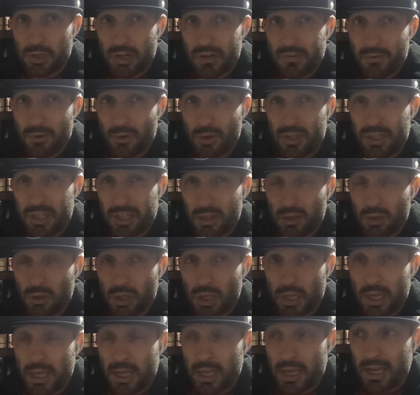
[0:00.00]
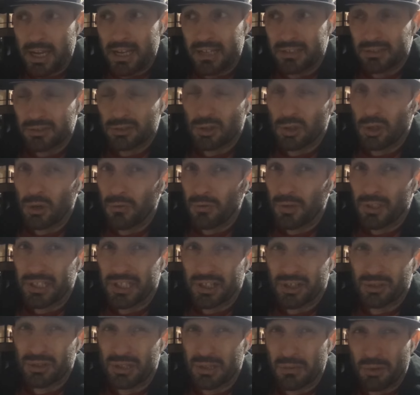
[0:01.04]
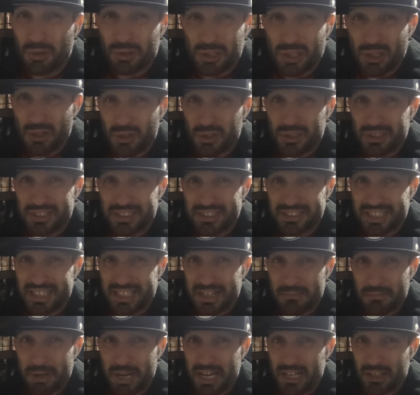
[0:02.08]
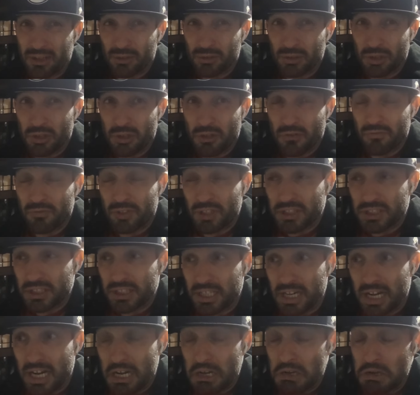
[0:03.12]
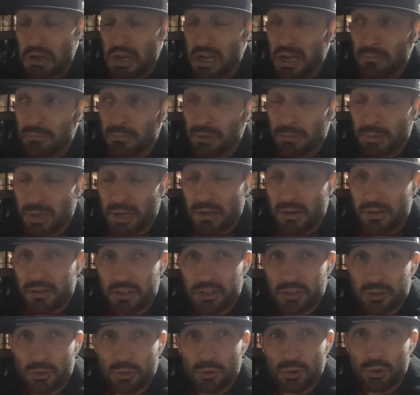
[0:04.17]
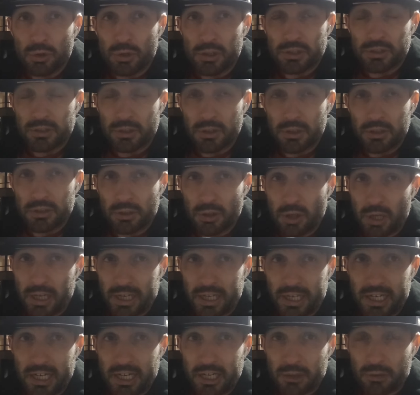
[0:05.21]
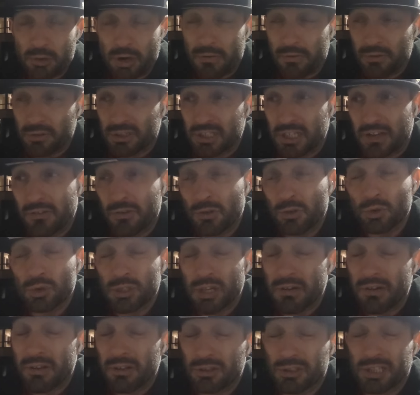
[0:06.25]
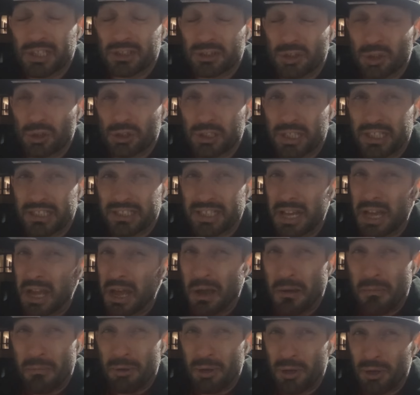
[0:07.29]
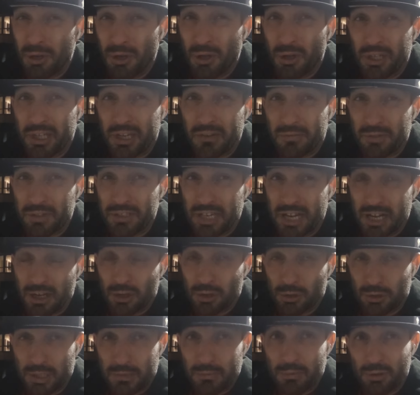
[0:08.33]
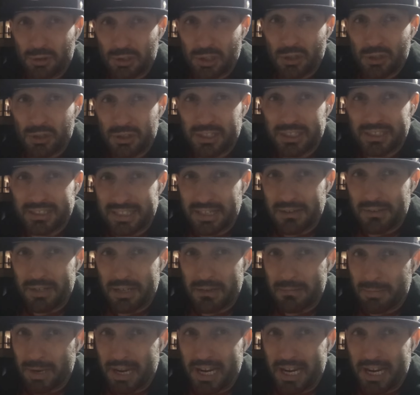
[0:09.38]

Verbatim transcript: Crawford y dijo que él solo enfrenta contra boxeadores que están en mala condición física. Primera vez que escucho eso en toda la carrera de Crawford se la acusaba de otras cosas, pero no de que enfrentaba contra boxeadores que estaban en